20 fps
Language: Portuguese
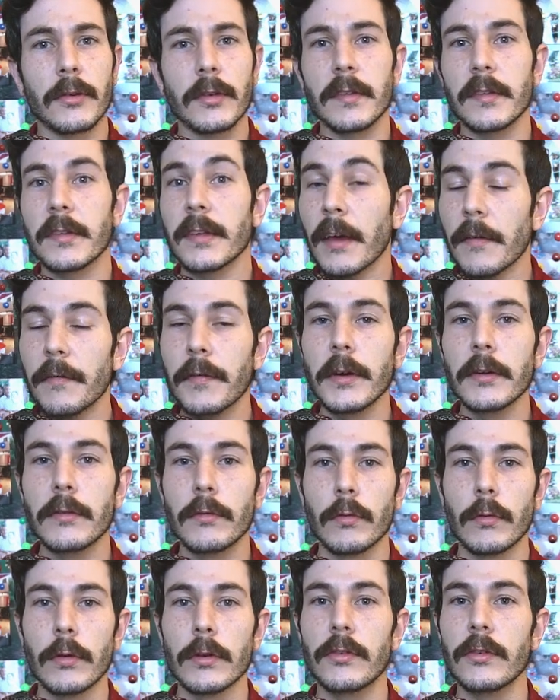diz que a
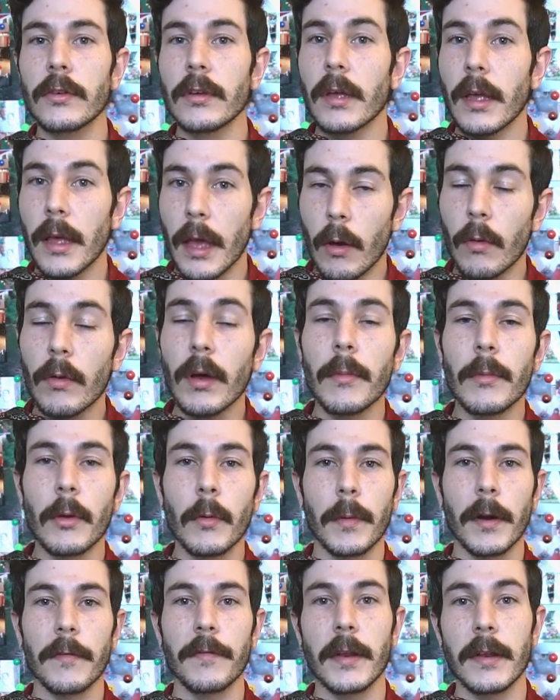virtude é um
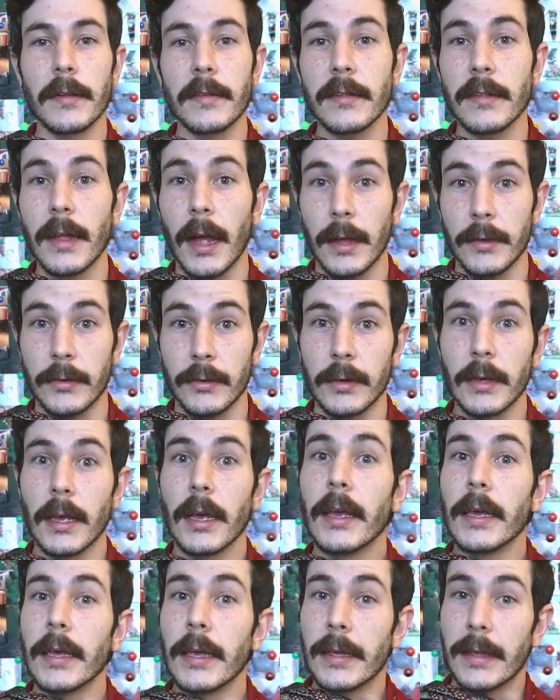caminho para a felicidade
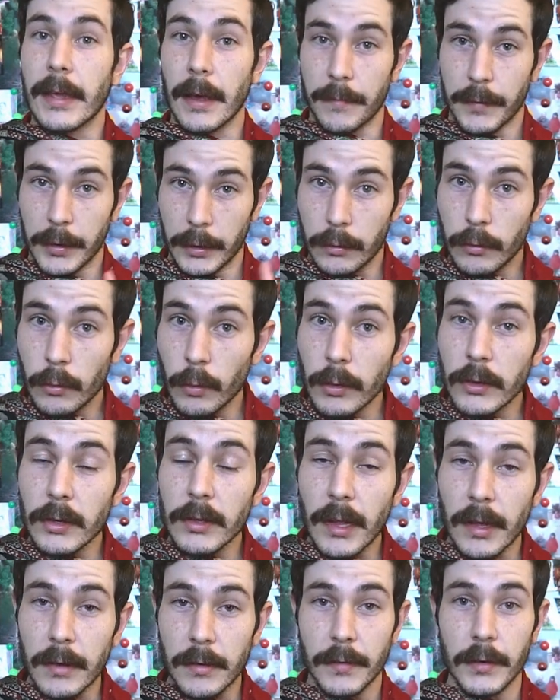e que a virtude
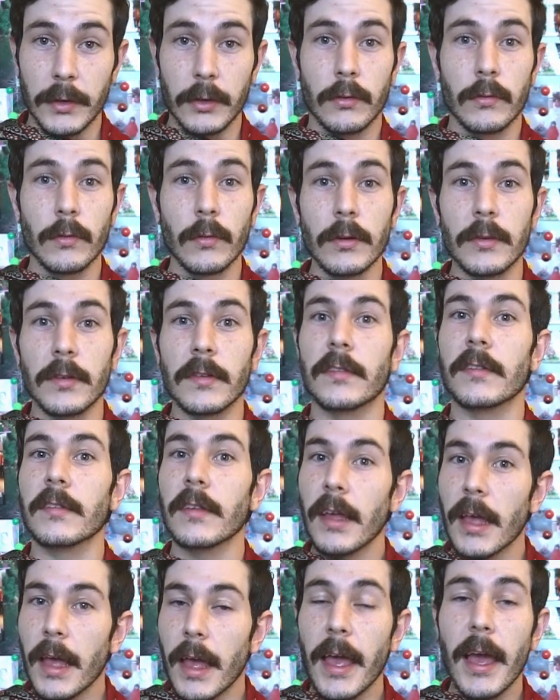das
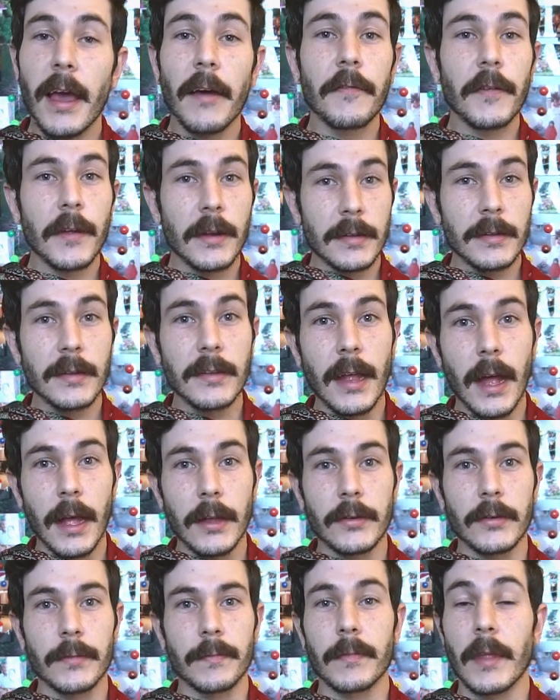virtudes é a
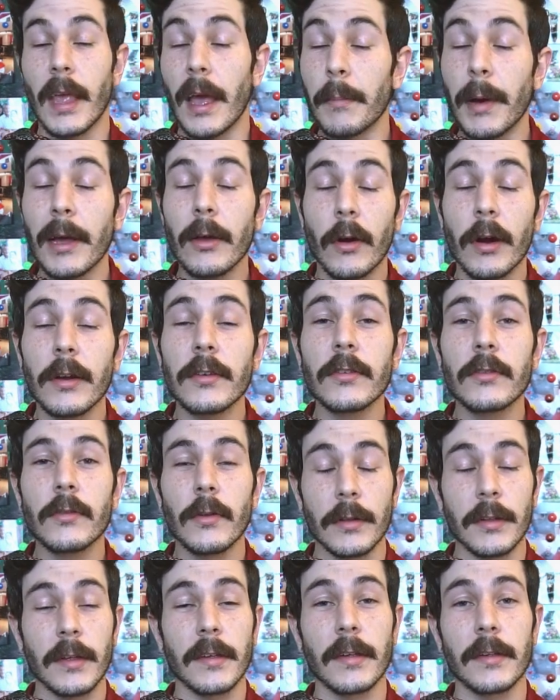felicidade, é a maior de
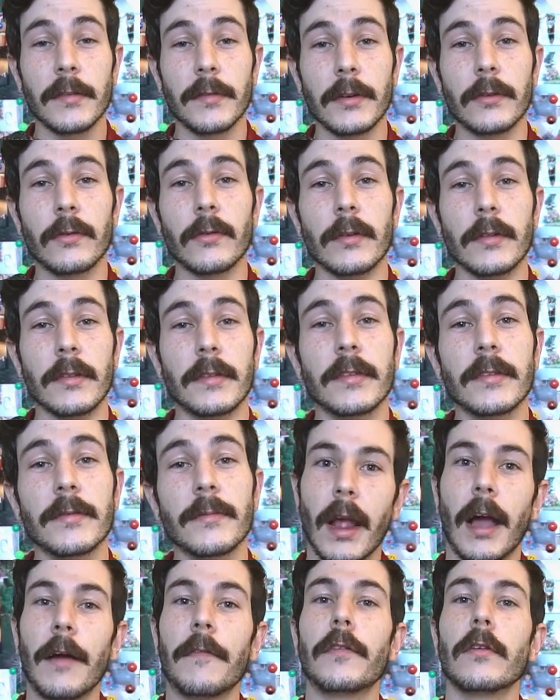todas as virtudes.
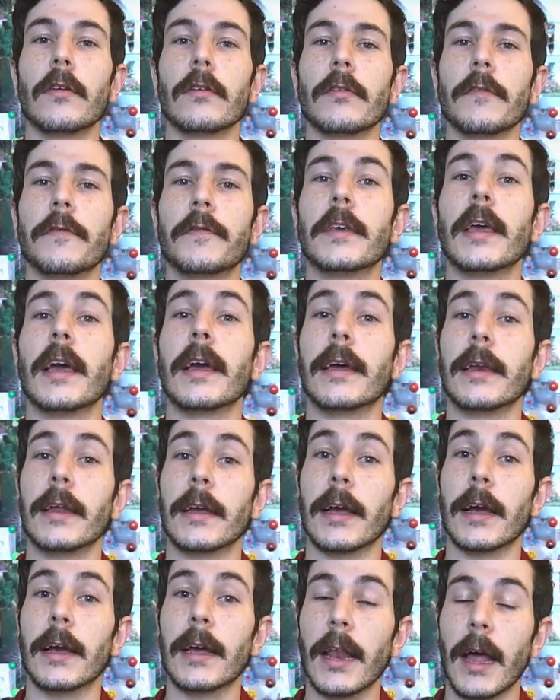A filosofia
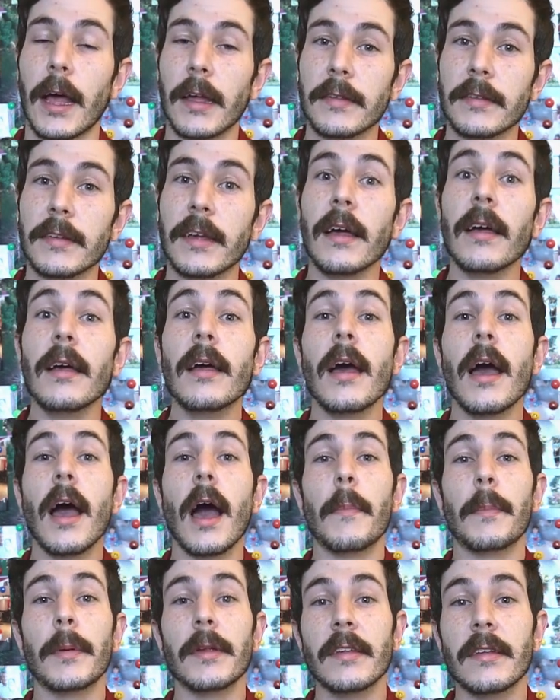grega clássica
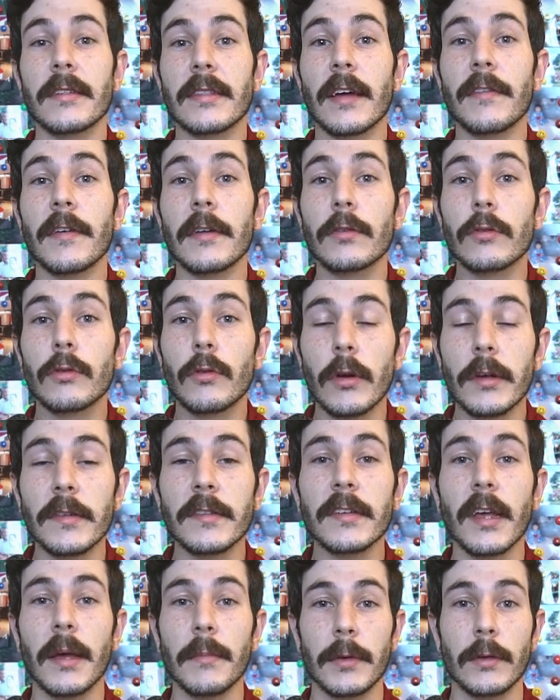apresentava
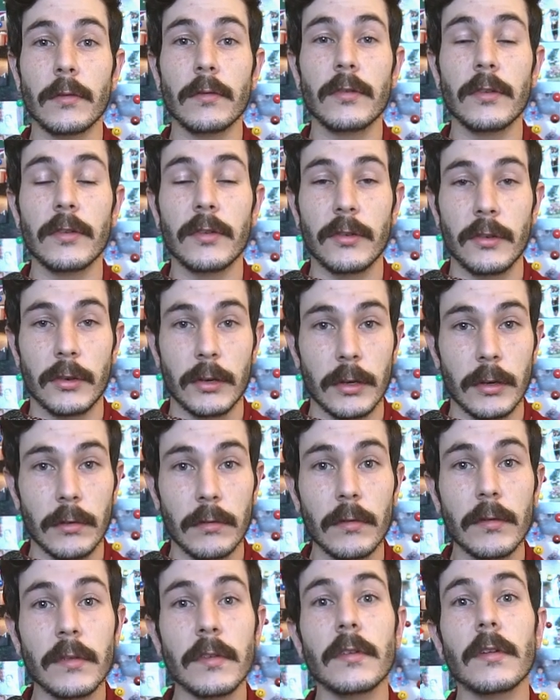dois caminhos
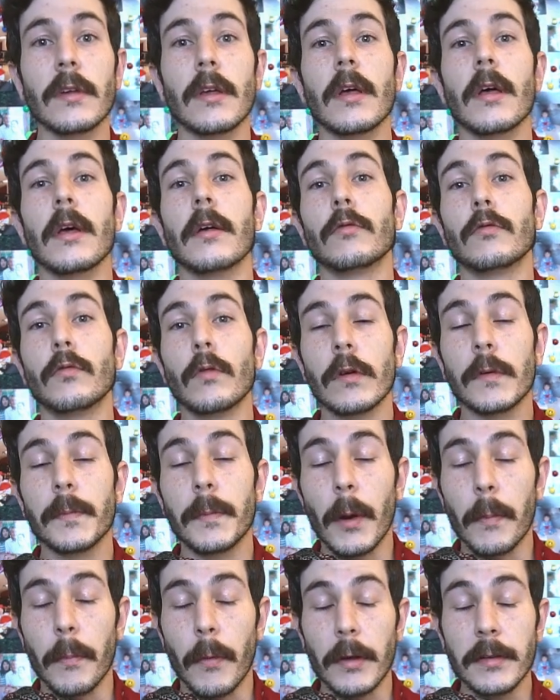distintos duas
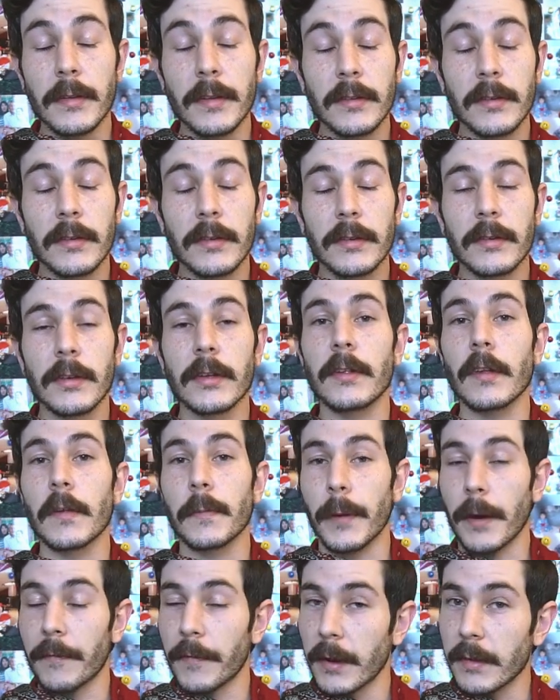propostas distintas
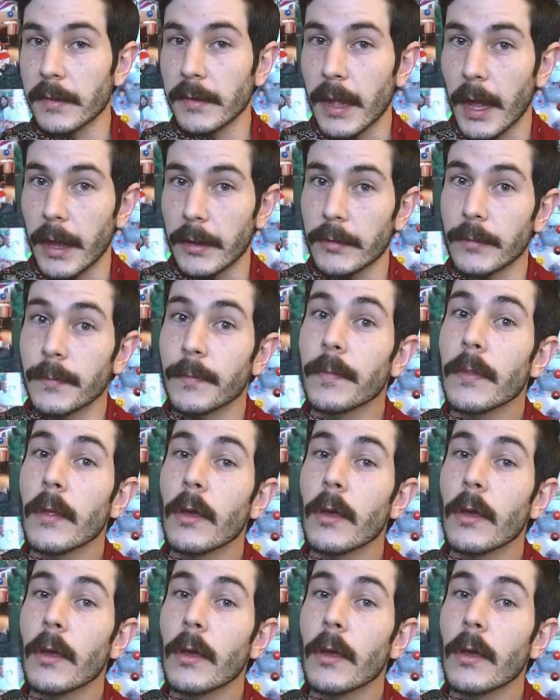para a felicidade.